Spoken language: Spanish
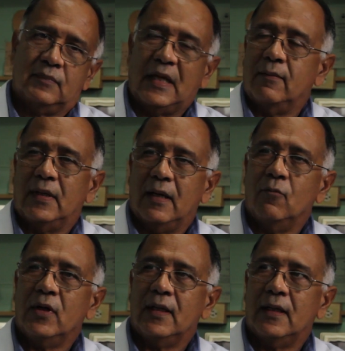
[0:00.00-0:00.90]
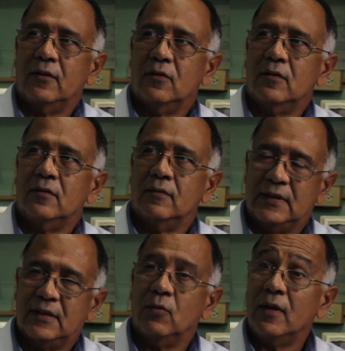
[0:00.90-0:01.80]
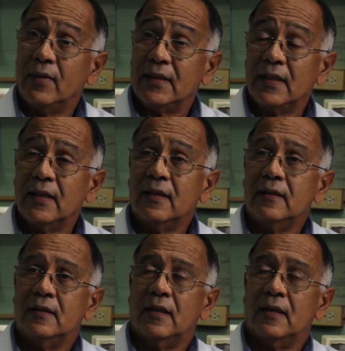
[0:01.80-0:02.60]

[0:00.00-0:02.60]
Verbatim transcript: terminamos el año, hicimos la maestría y